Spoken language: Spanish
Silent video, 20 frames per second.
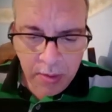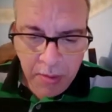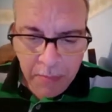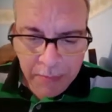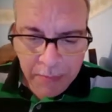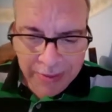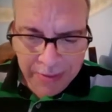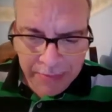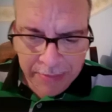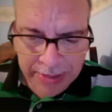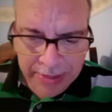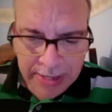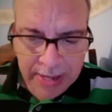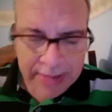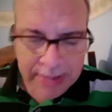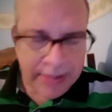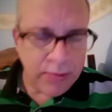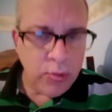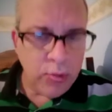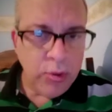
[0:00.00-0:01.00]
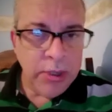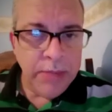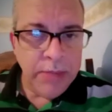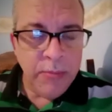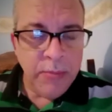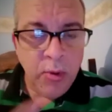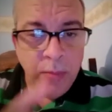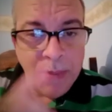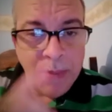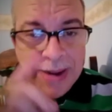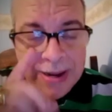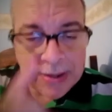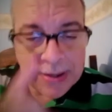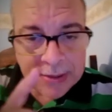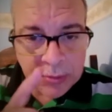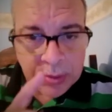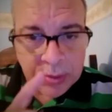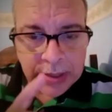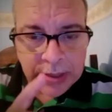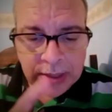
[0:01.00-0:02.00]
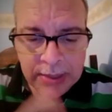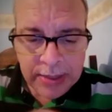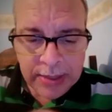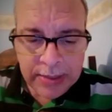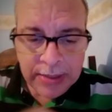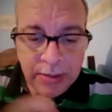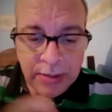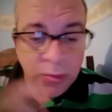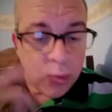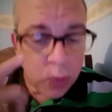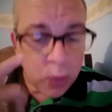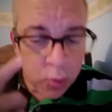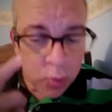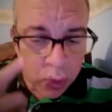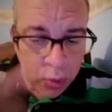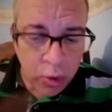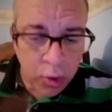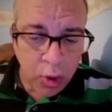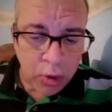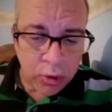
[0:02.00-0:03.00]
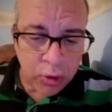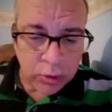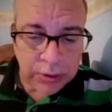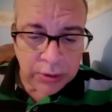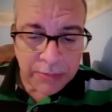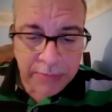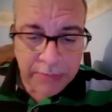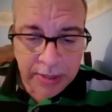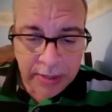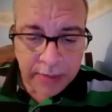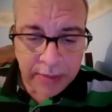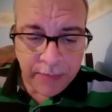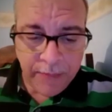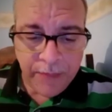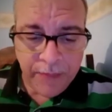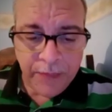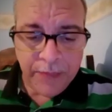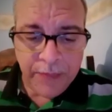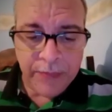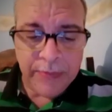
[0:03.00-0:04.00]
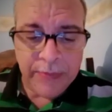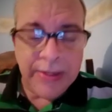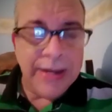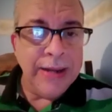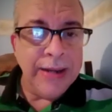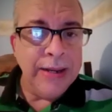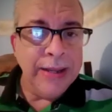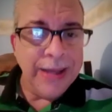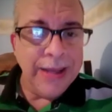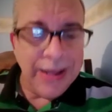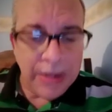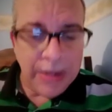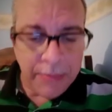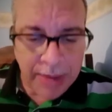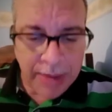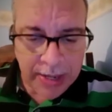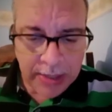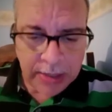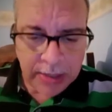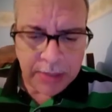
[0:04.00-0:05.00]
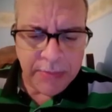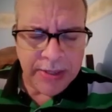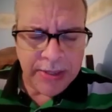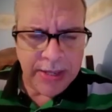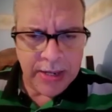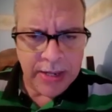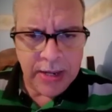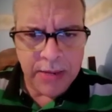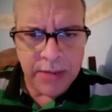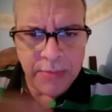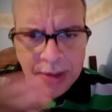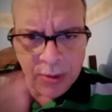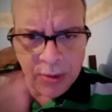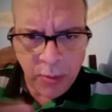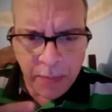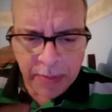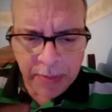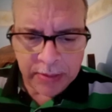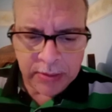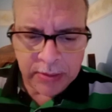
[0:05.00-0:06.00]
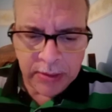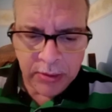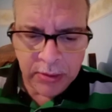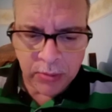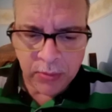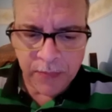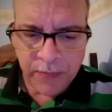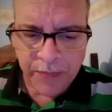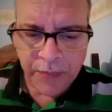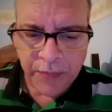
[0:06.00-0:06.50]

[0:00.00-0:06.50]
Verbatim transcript: Para mañana escogimos para el reto escalera un logro también de la Liga de Alemania, que mañana hay varios partidos.